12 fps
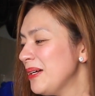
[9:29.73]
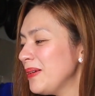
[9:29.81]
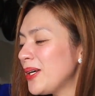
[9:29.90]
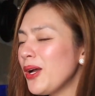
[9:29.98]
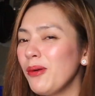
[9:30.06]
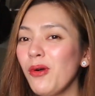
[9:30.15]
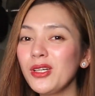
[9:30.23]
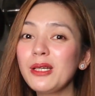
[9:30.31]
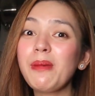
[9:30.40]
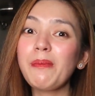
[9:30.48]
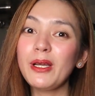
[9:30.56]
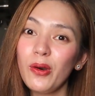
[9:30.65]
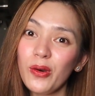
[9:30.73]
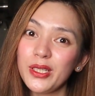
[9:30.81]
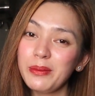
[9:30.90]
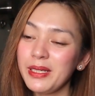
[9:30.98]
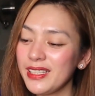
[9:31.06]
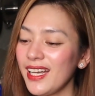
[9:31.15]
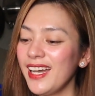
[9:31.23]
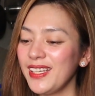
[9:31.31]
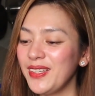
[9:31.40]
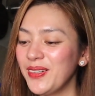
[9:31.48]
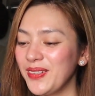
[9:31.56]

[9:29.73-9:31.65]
Pero ano ka, nagpapaloko naman tayo,